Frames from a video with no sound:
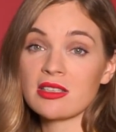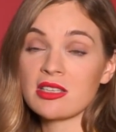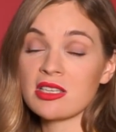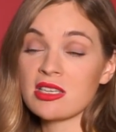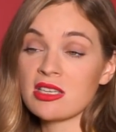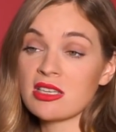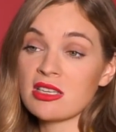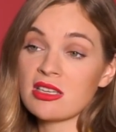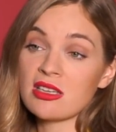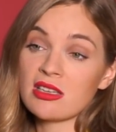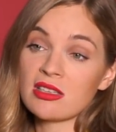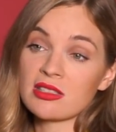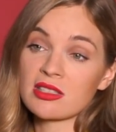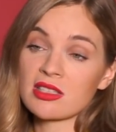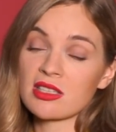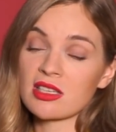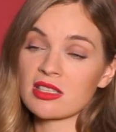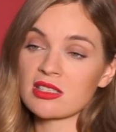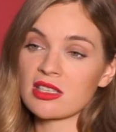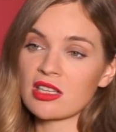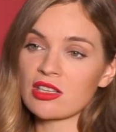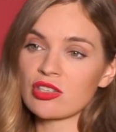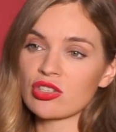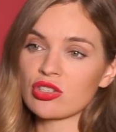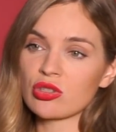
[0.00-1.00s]
и
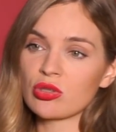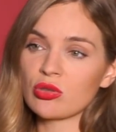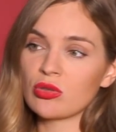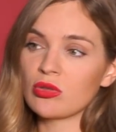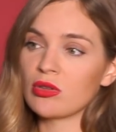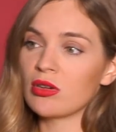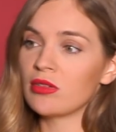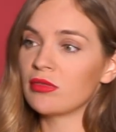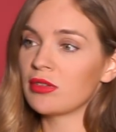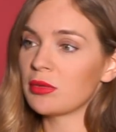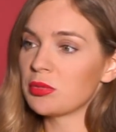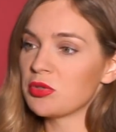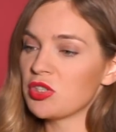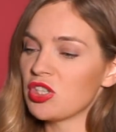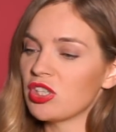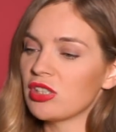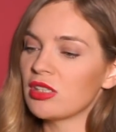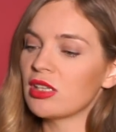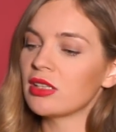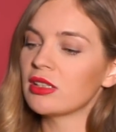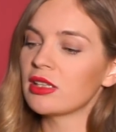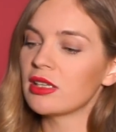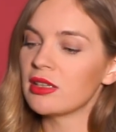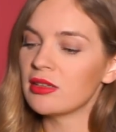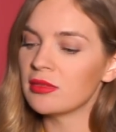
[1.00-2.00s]
сказал, что вообще
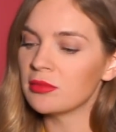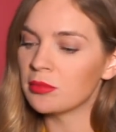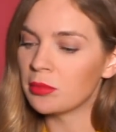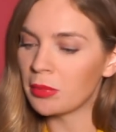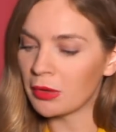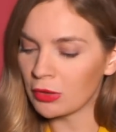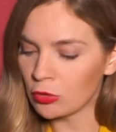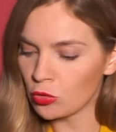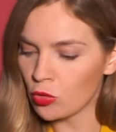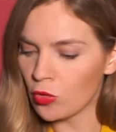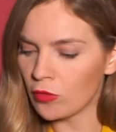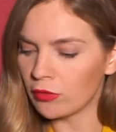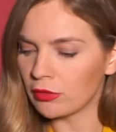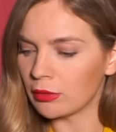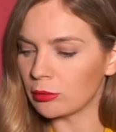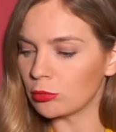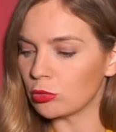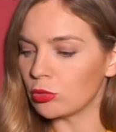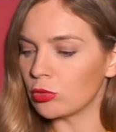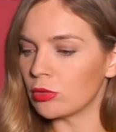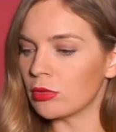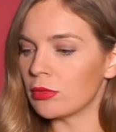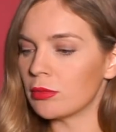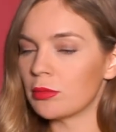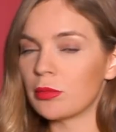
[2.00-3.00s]
надо им
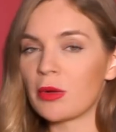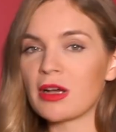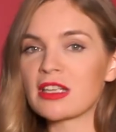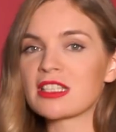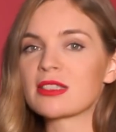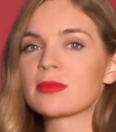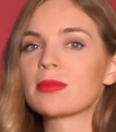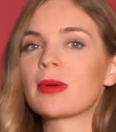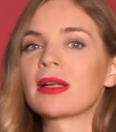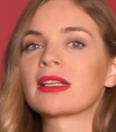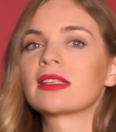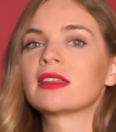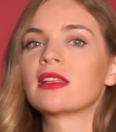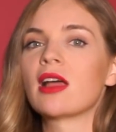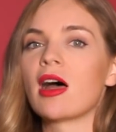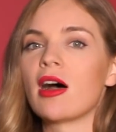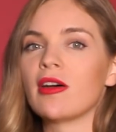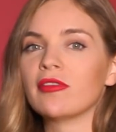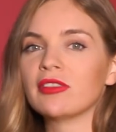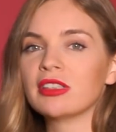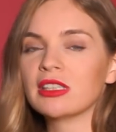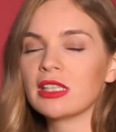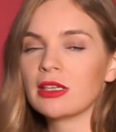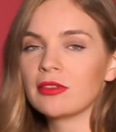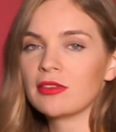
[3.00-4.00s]
по-новому паспорта
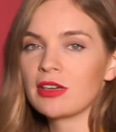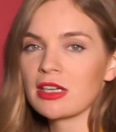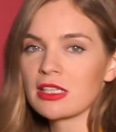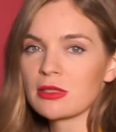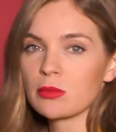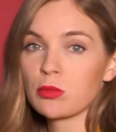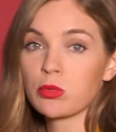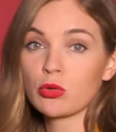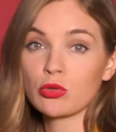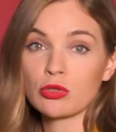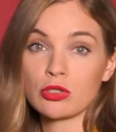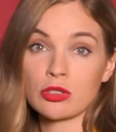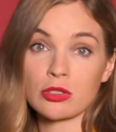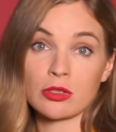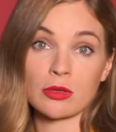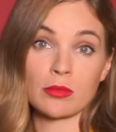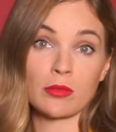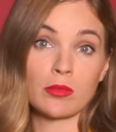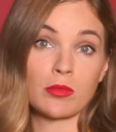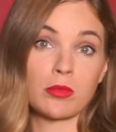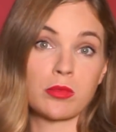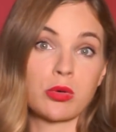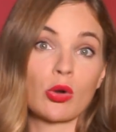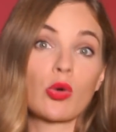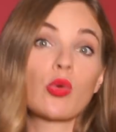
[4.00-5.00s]
выдавать, пусть
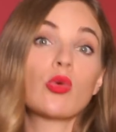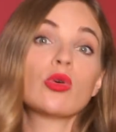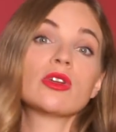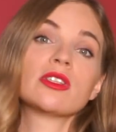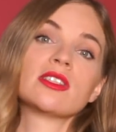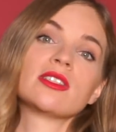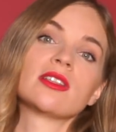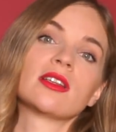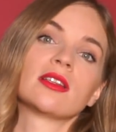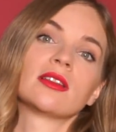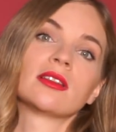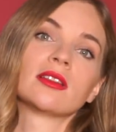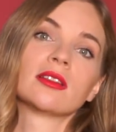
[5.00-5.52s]
просят.